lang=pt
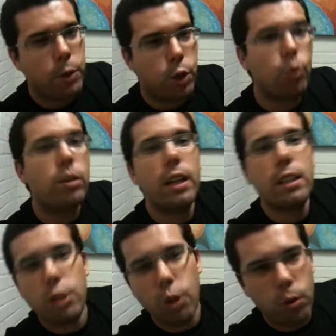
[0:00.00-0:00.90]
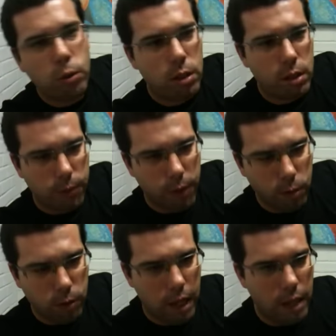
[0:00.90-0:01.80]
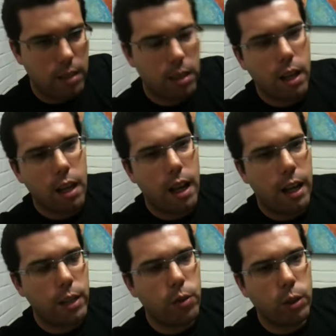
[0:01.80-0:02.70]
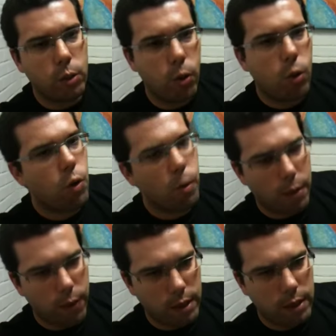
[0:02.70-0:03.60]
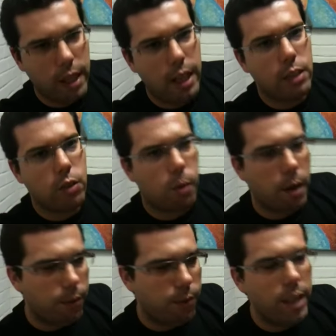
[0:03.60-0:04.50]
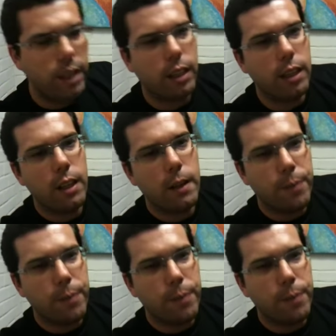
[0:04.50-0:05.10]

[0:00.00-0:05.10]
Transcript: estudantes de outras faculdades ali no entorno, como a FACET, como a FIC,